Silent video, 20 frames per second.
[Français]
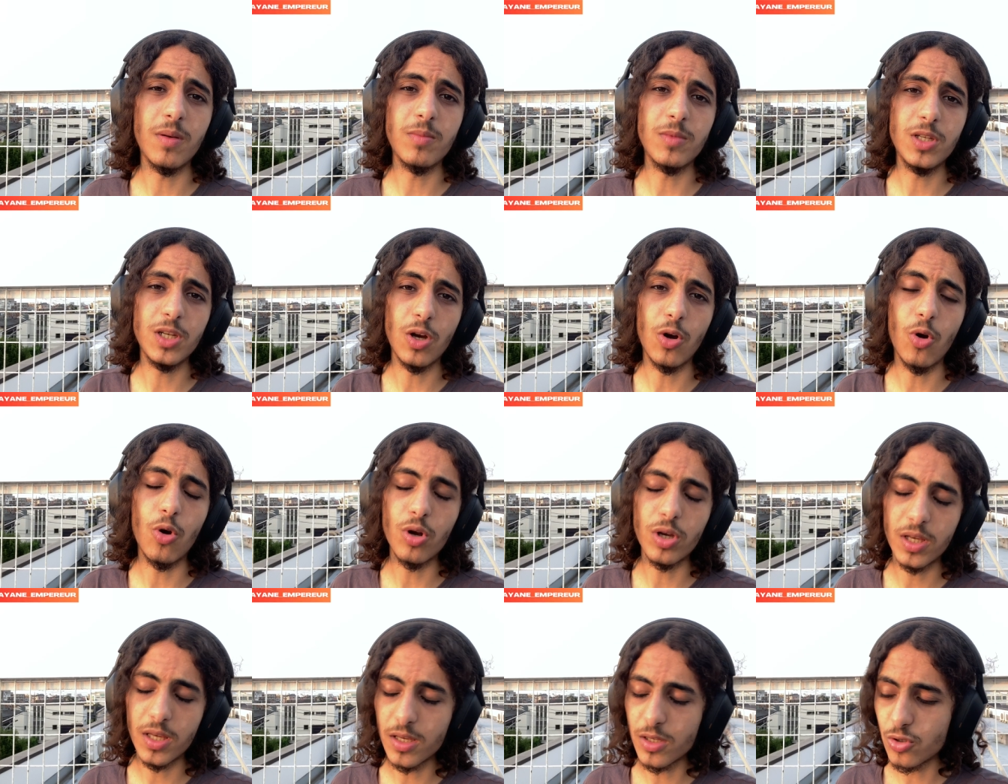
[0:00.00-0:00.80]
me dire,
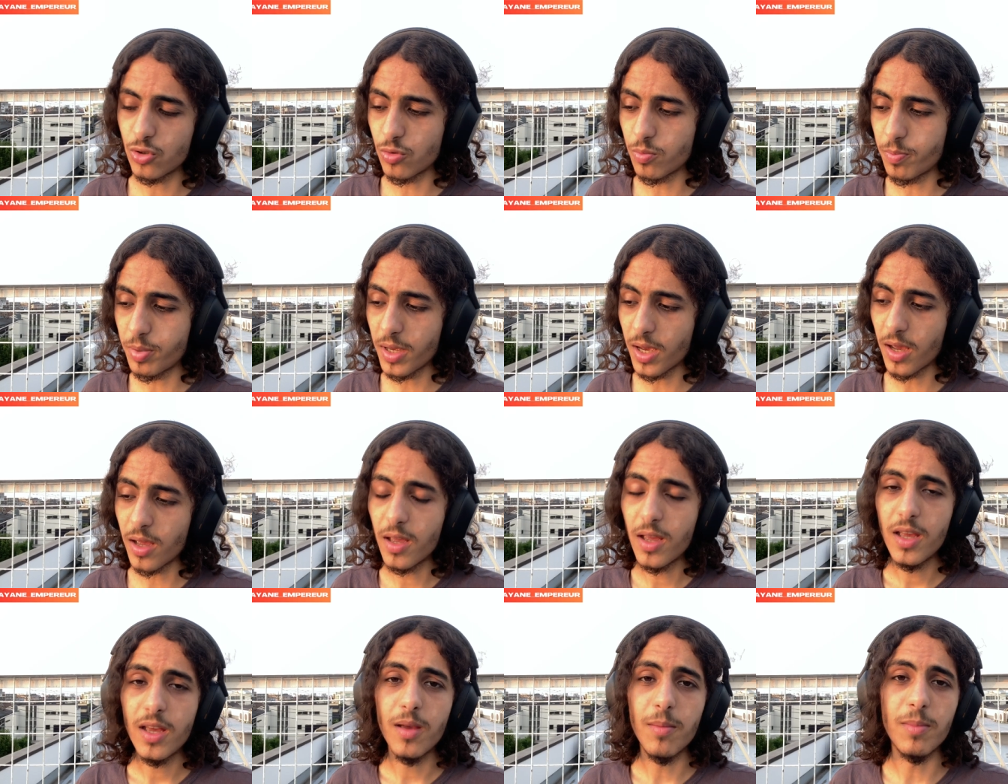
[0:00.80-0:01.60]
ok, super,
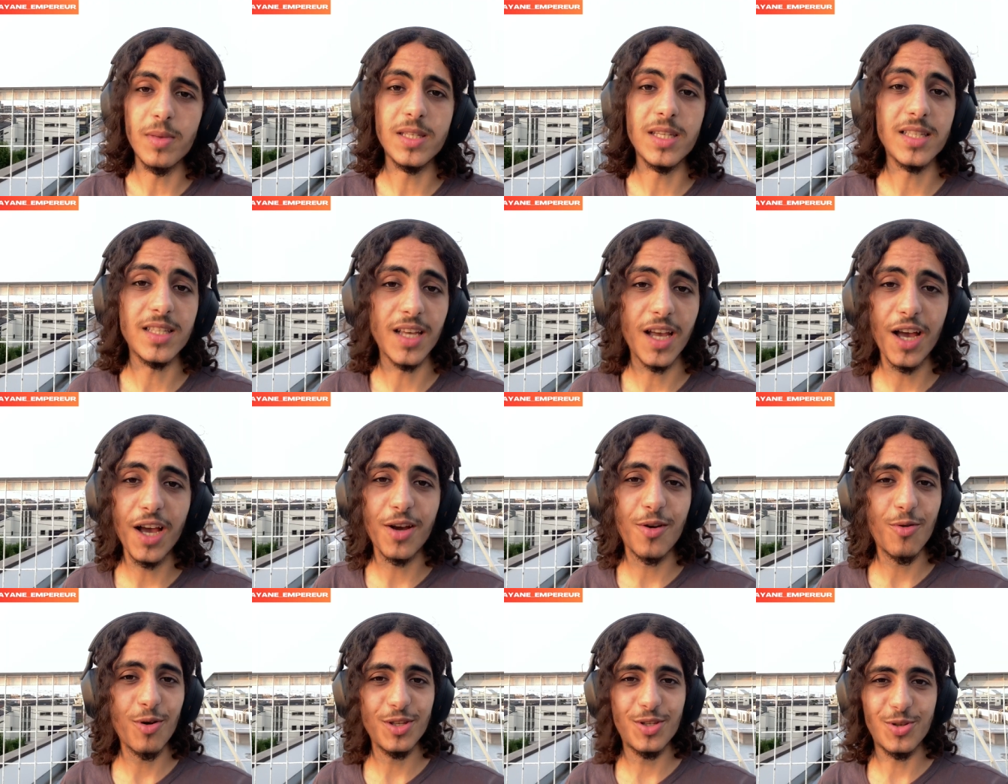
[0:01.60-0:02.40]
mais ça sert à
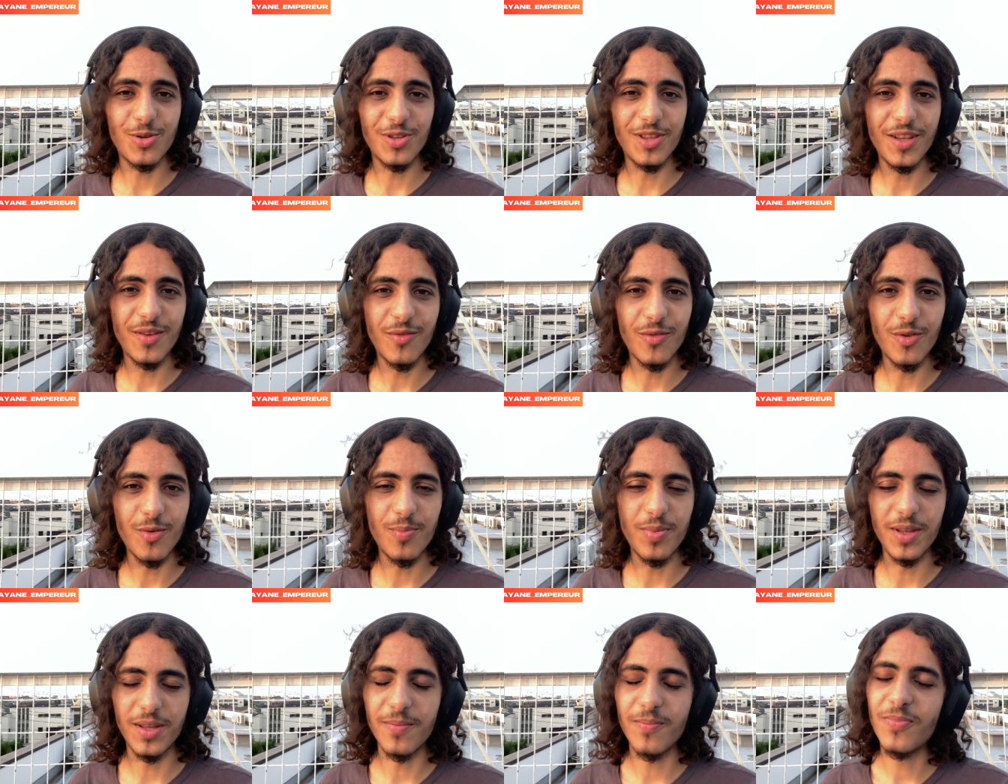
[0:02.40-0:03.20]
quoi de se
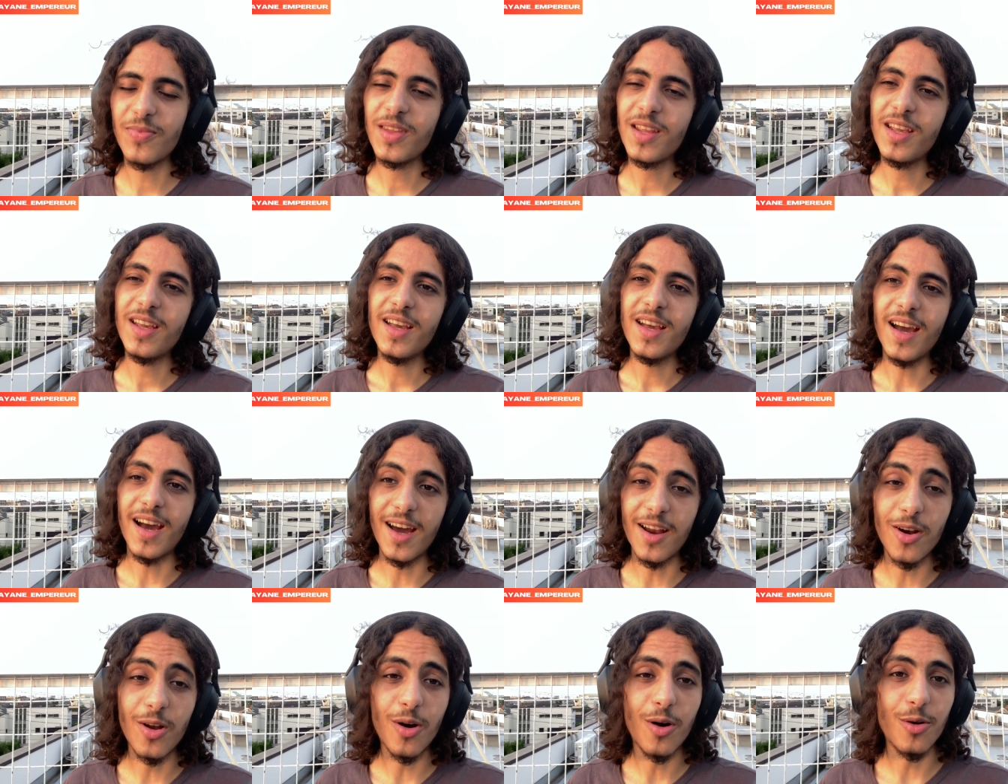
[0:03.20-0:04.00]
développer
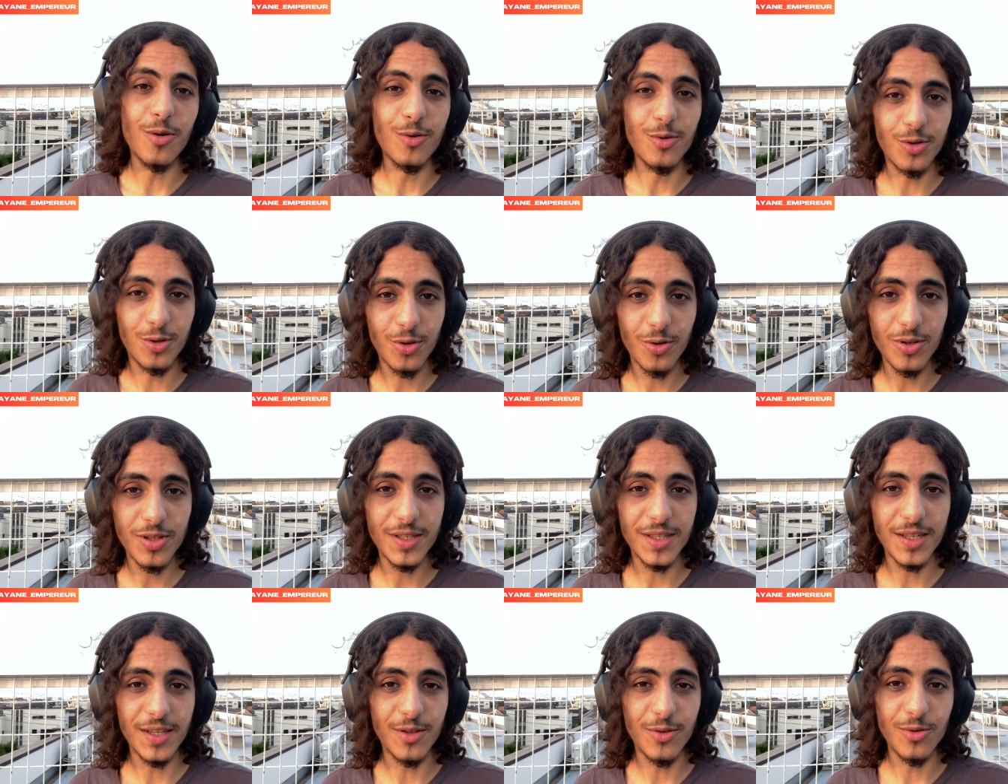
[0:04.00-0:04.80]
alors le truc
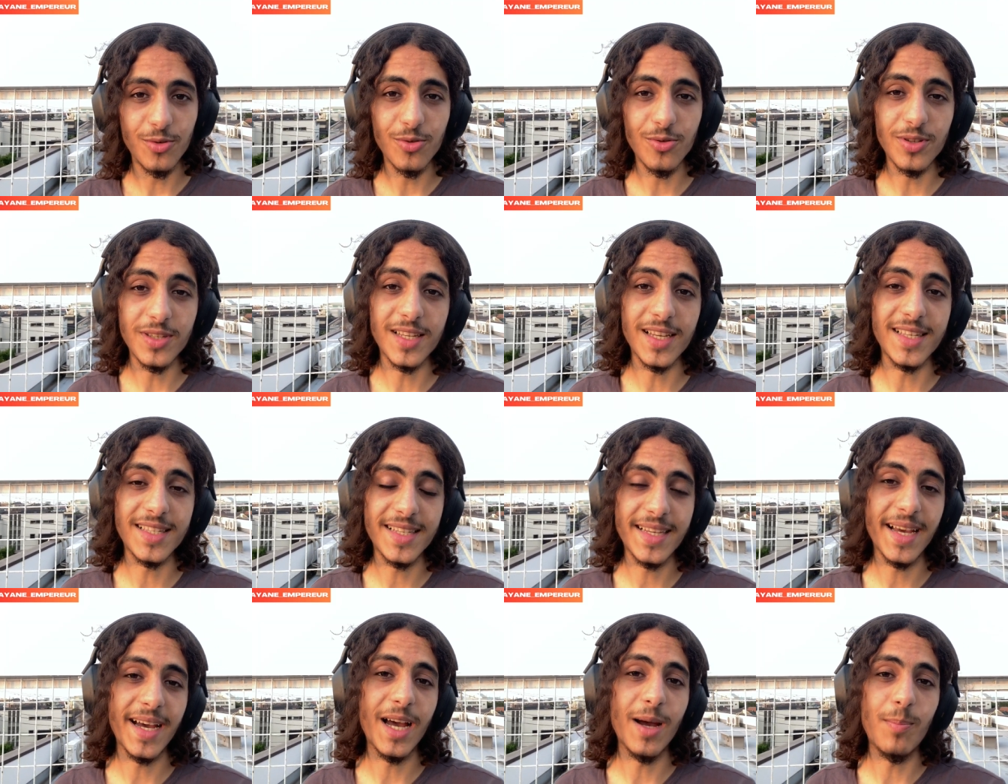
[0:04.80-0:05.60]
c'est que ça
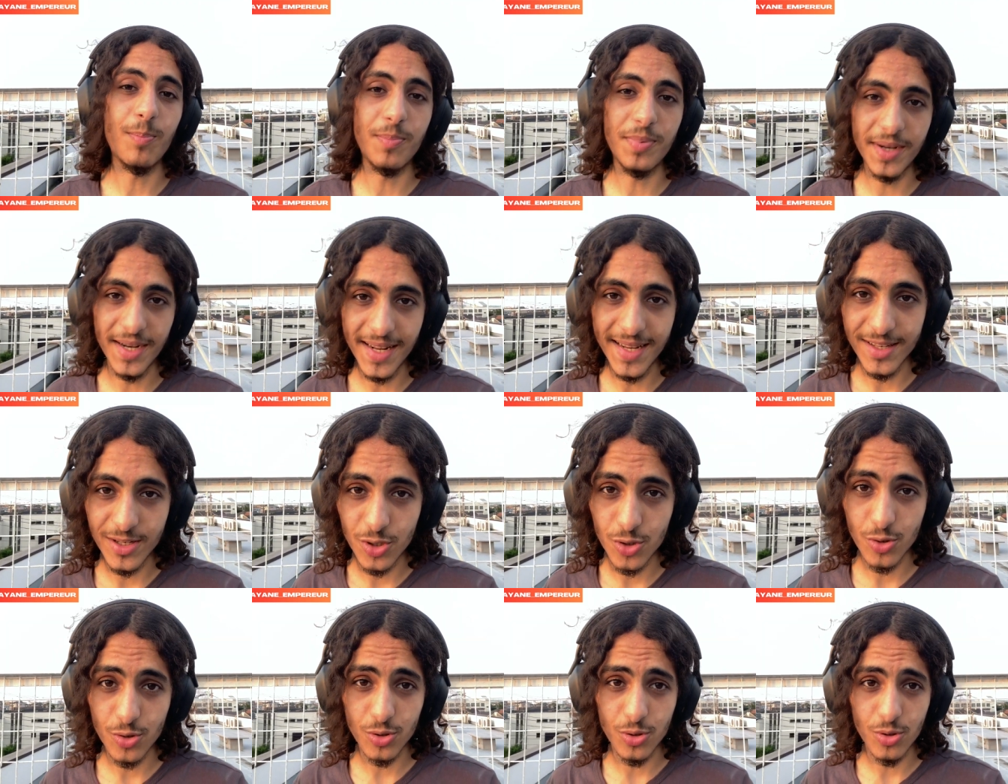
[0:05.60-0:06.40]
sert à plein de
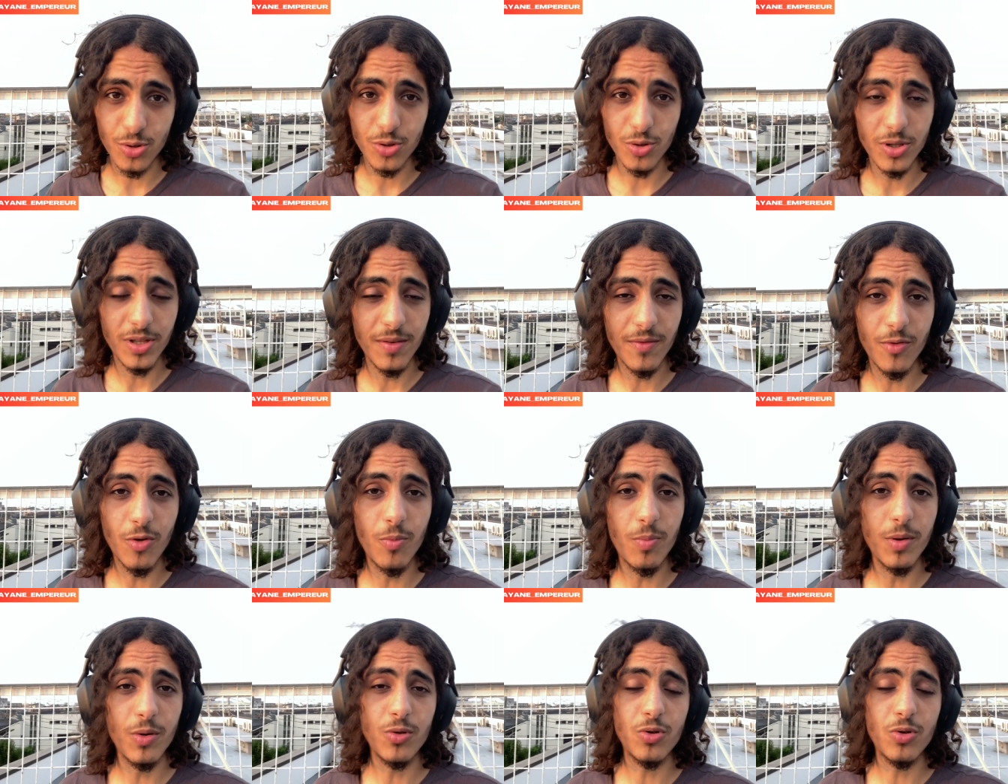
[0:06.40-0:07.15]
choses de se développer.